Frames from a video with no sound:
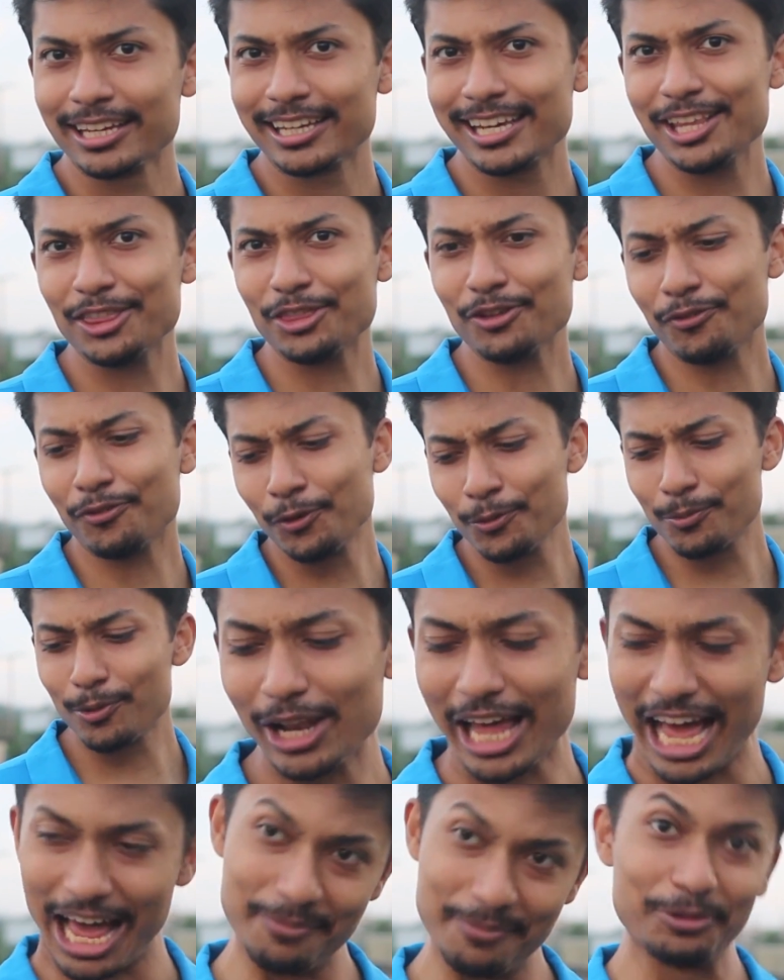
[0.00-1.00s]
কিন্তু
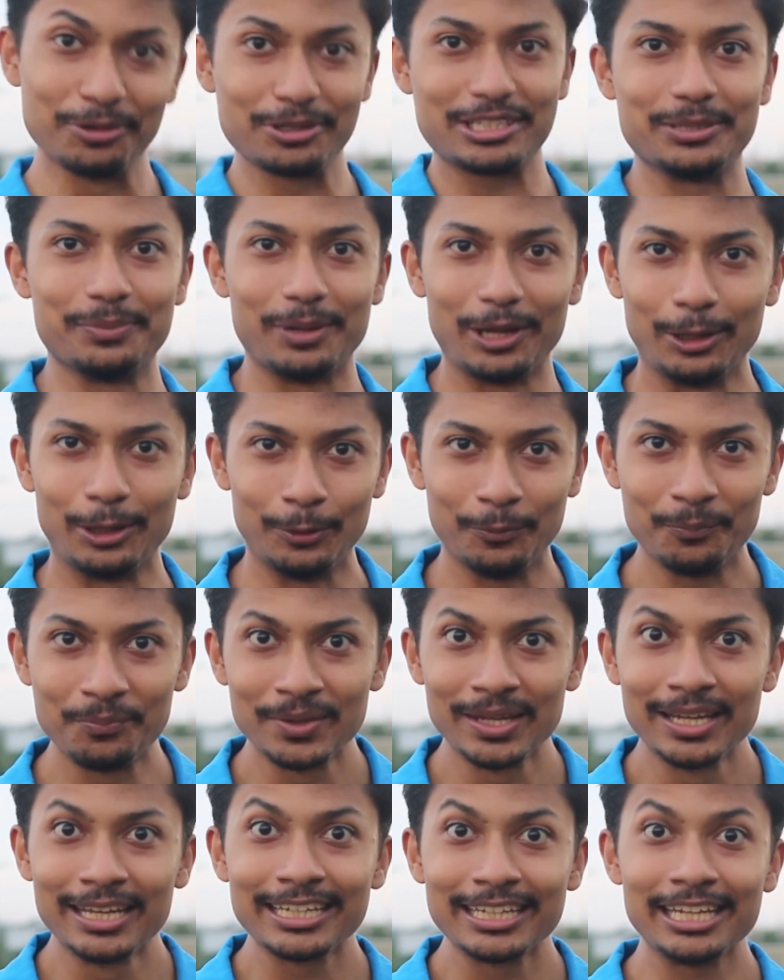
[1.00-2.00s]
ফুটবলে আমি ওর চেয়ে ভালো
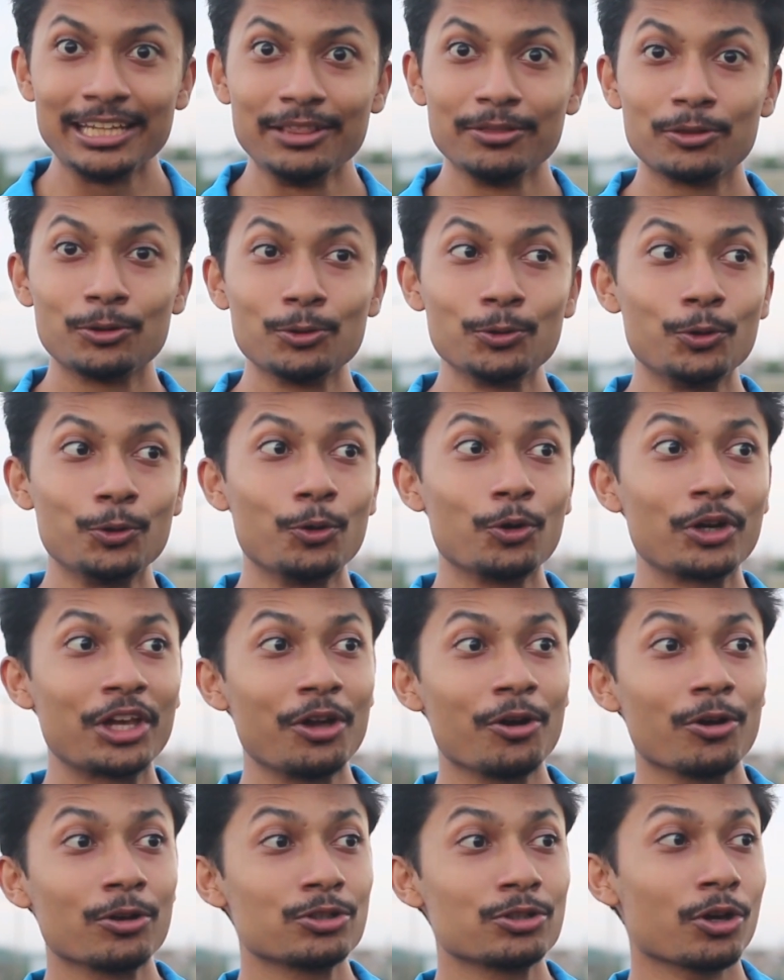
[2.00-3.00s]
কিন্তু
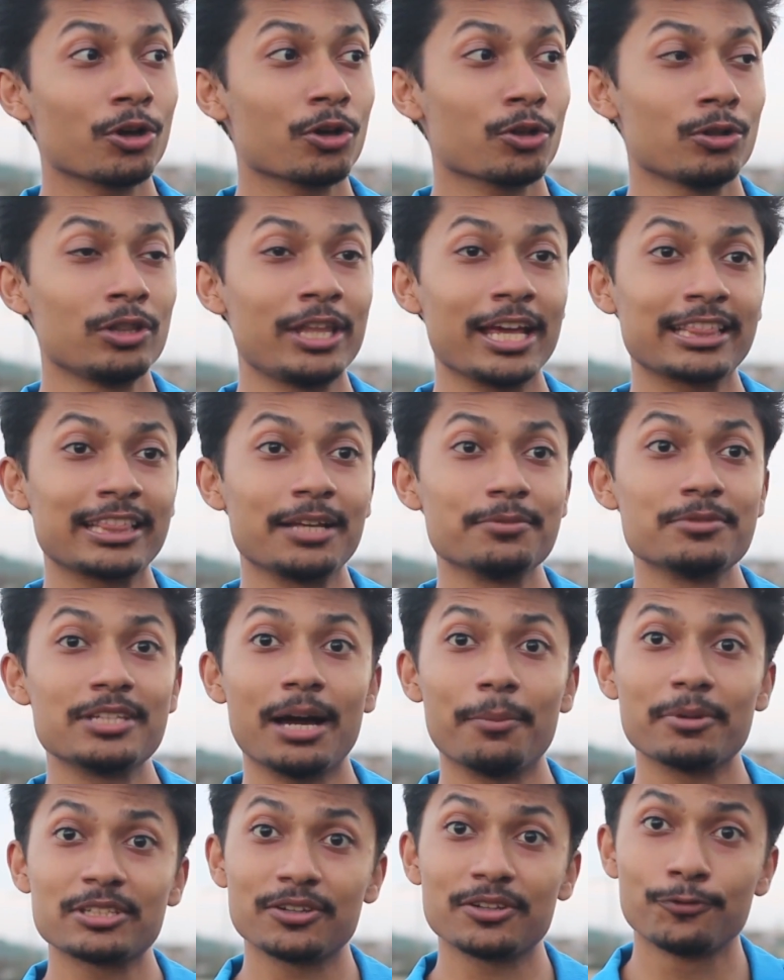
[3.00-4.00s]
কেউ যখন দেখতাম যে
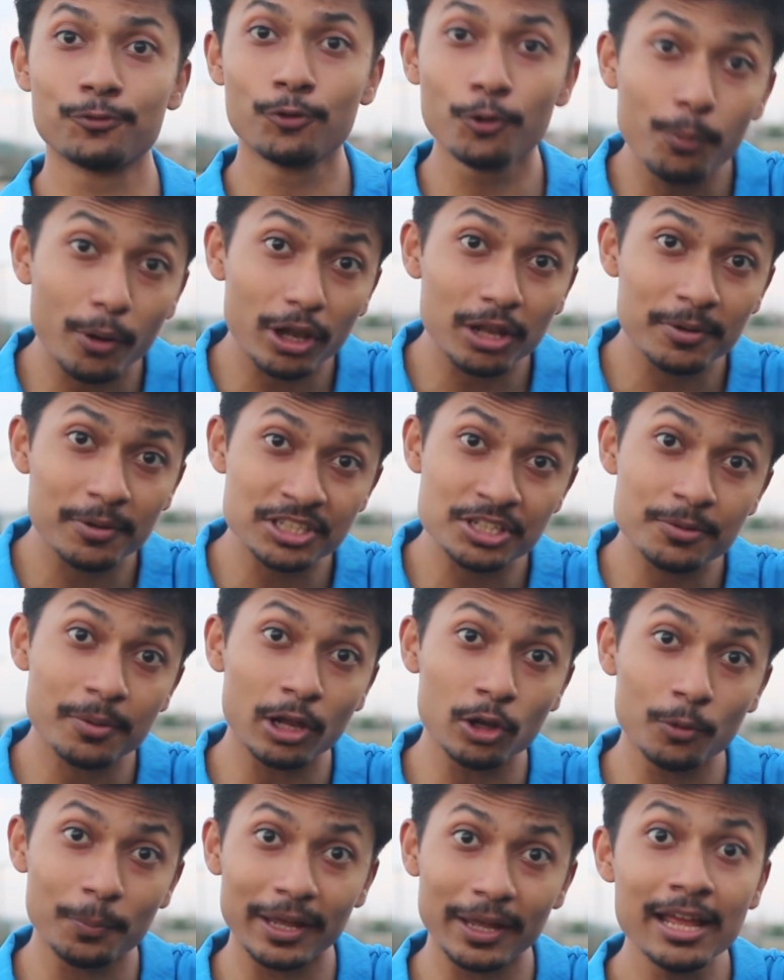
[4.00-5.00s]
আমার চেয়ে ফুটবলে বেশি
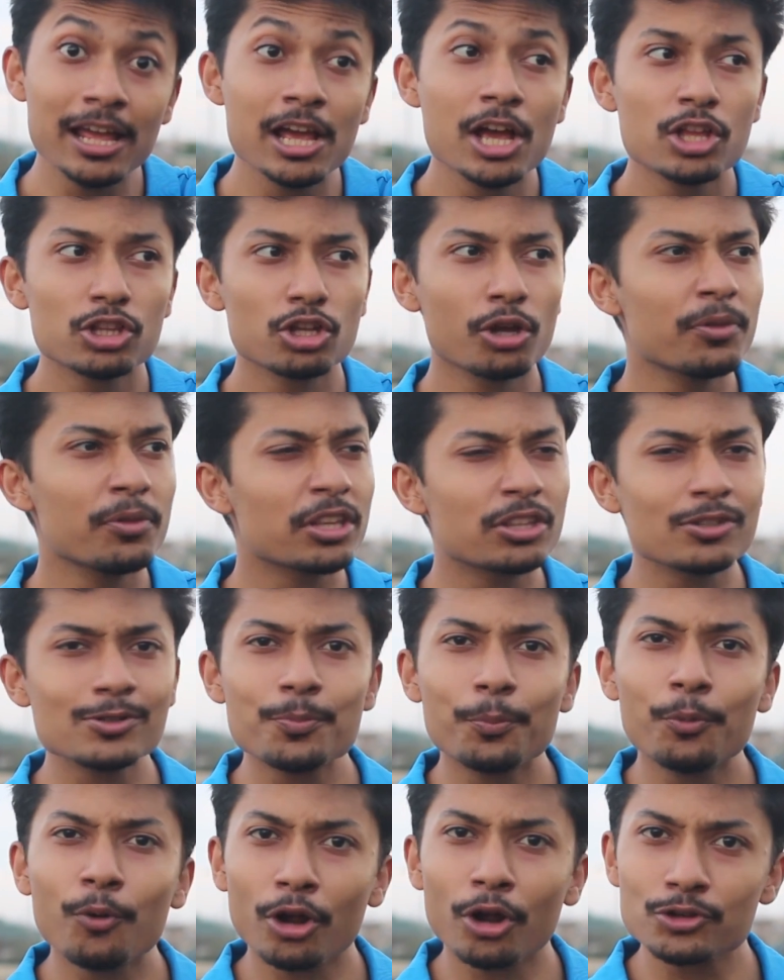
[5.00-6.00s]
ভালো পারে তখন আমি দেখতাম
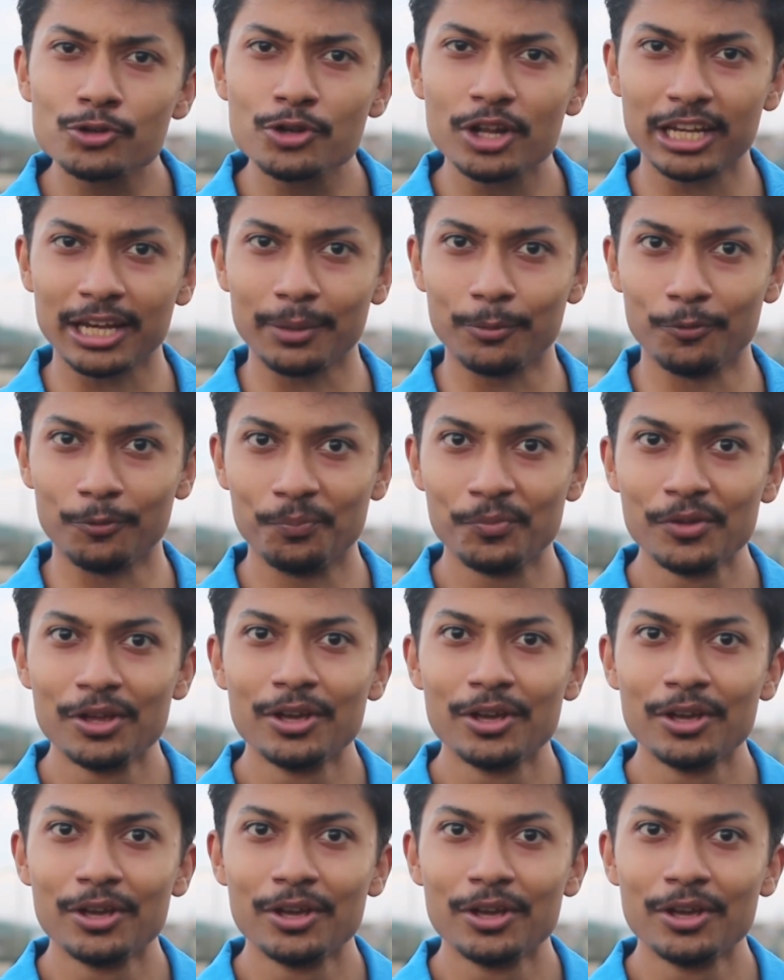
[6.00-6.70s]
পড়াশোনা কেমন